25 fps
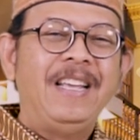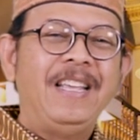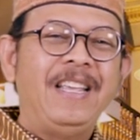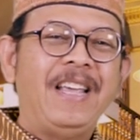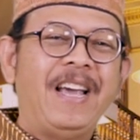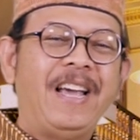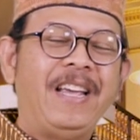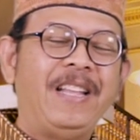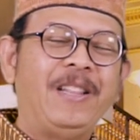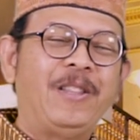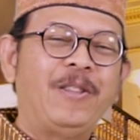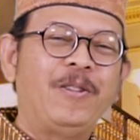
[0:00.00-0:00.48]

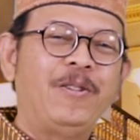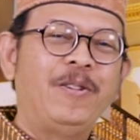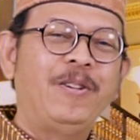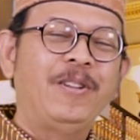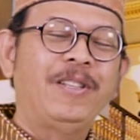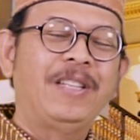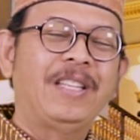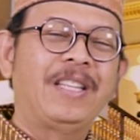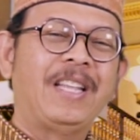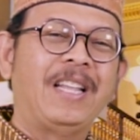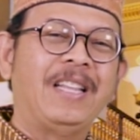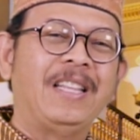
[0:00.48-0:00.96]
yaitu
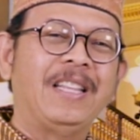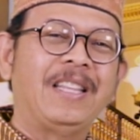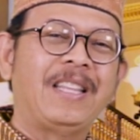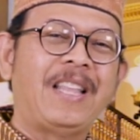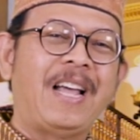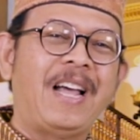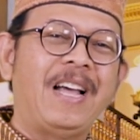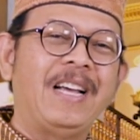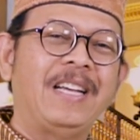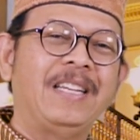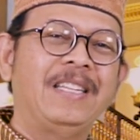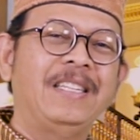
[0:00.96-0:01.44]

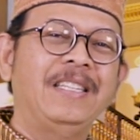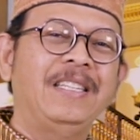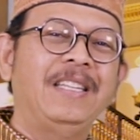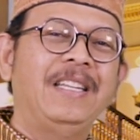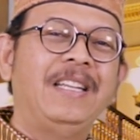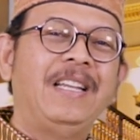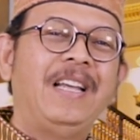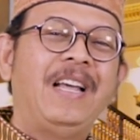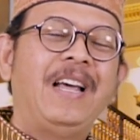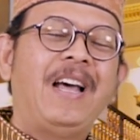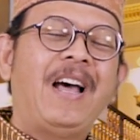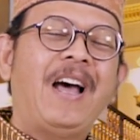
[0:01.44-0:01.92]
tentang
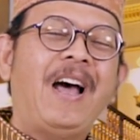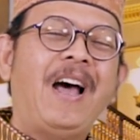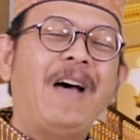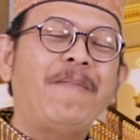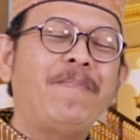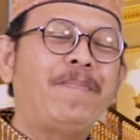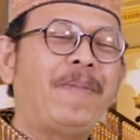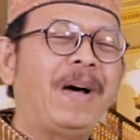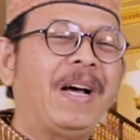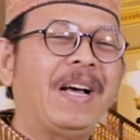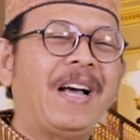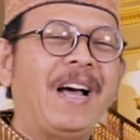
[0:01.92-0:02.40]

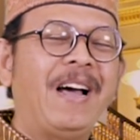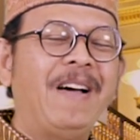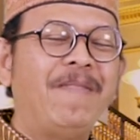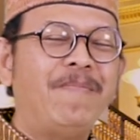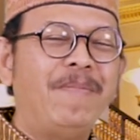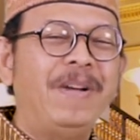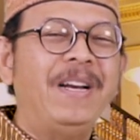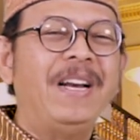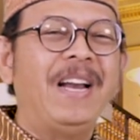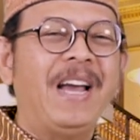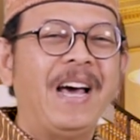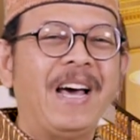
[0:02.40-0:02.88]
apakah
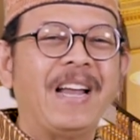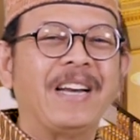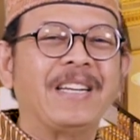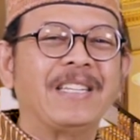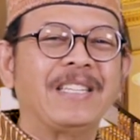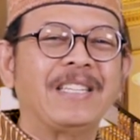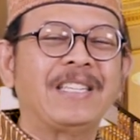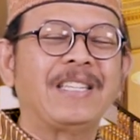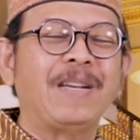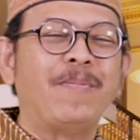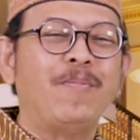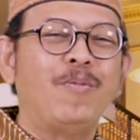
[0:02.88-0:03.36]
benar
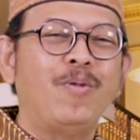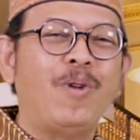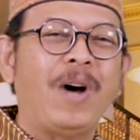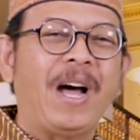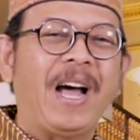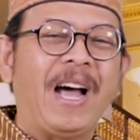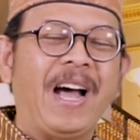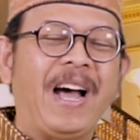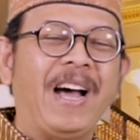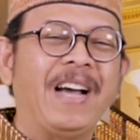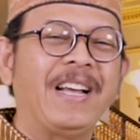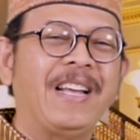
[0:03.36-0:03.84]

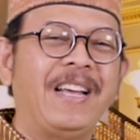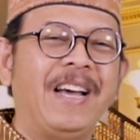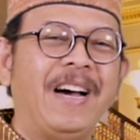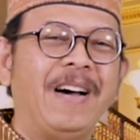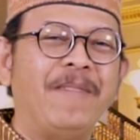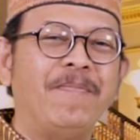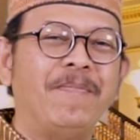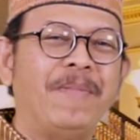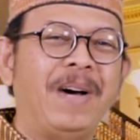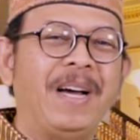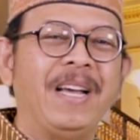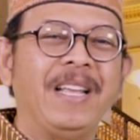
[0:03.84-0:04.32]
semua
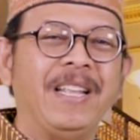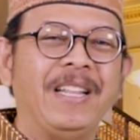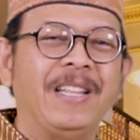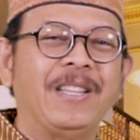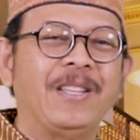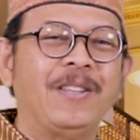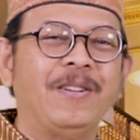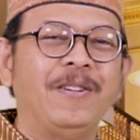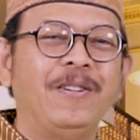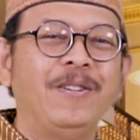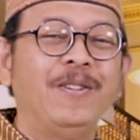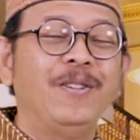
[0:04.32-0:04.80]
agama
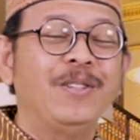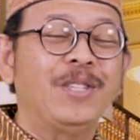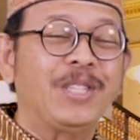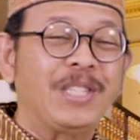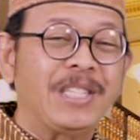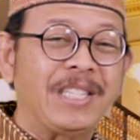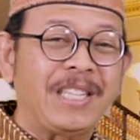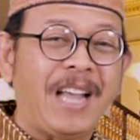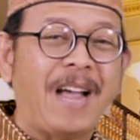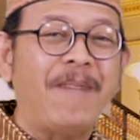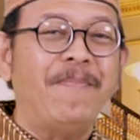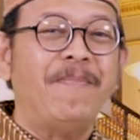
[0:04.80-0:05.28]
itu
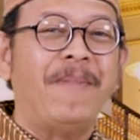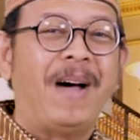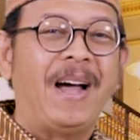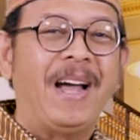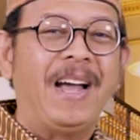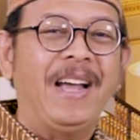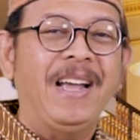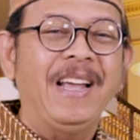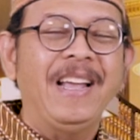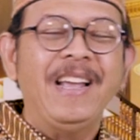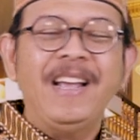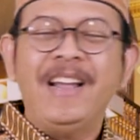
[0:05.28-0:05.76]

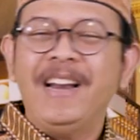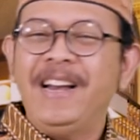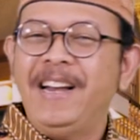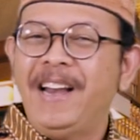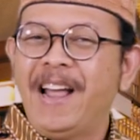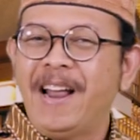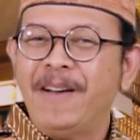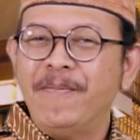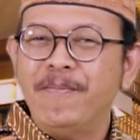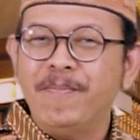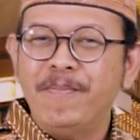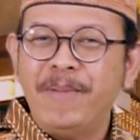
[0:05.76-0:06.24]
sama
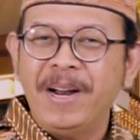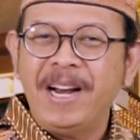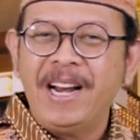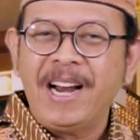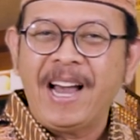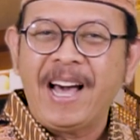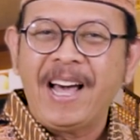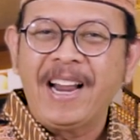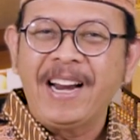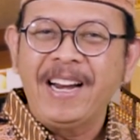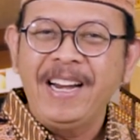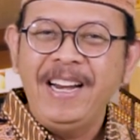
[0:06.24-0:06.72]
dan
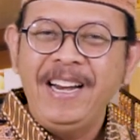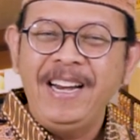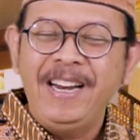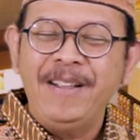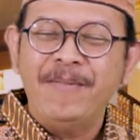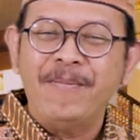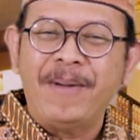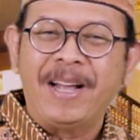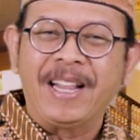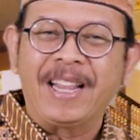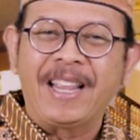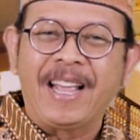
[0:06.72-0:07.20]
benar di
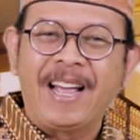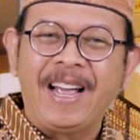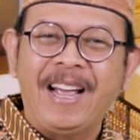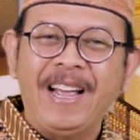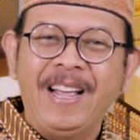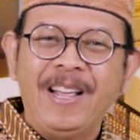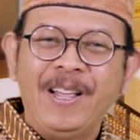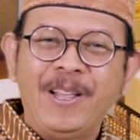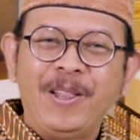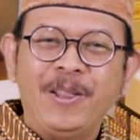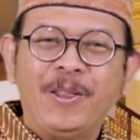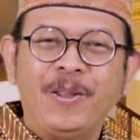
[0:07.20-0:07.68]

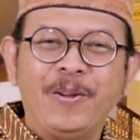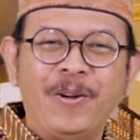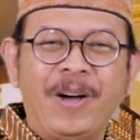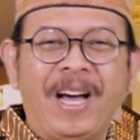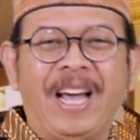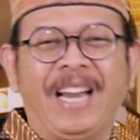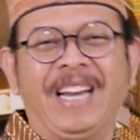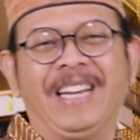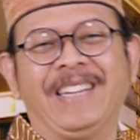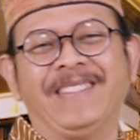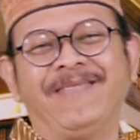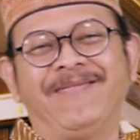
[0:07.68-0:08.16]
mata
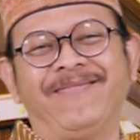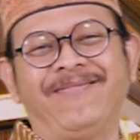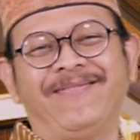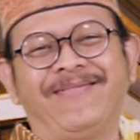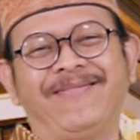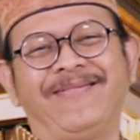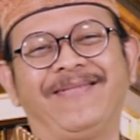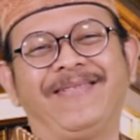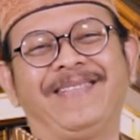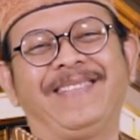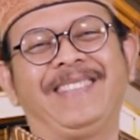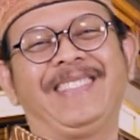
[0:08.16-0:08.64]
Tuhan?
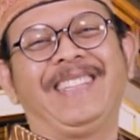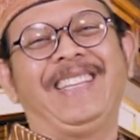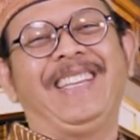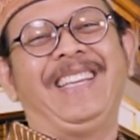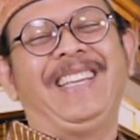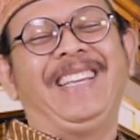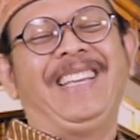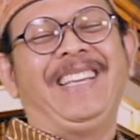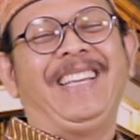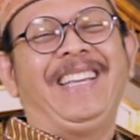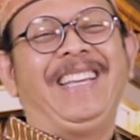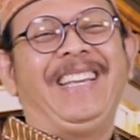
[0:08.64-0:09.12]

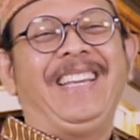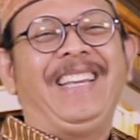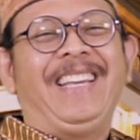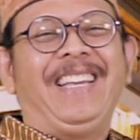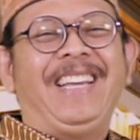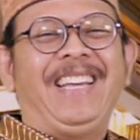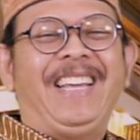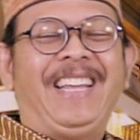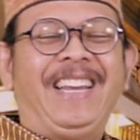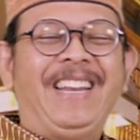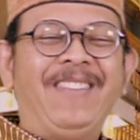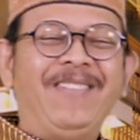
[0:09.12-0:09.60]

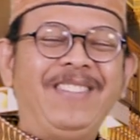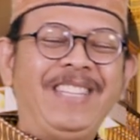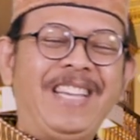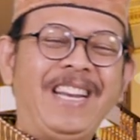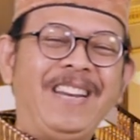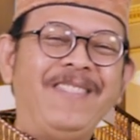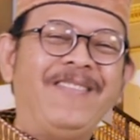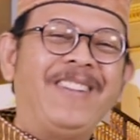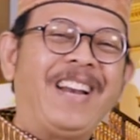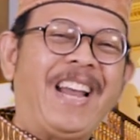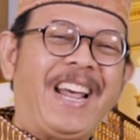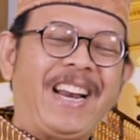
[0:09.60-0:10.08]
Ini
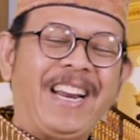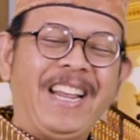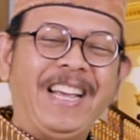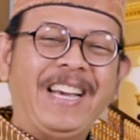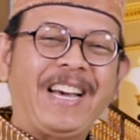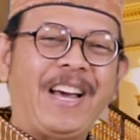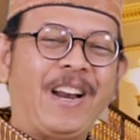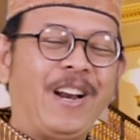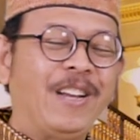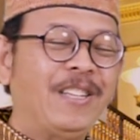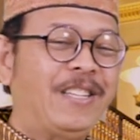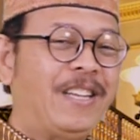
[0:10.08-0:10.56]
menjadi menarik
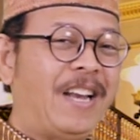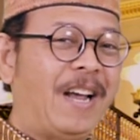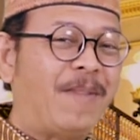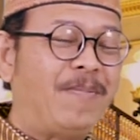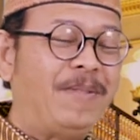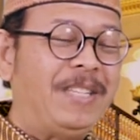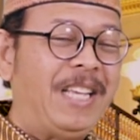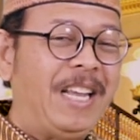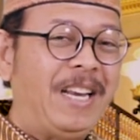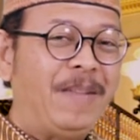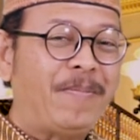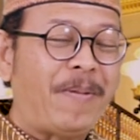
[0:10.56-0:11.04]
karena sedang
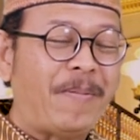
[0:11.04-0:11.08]
menjadi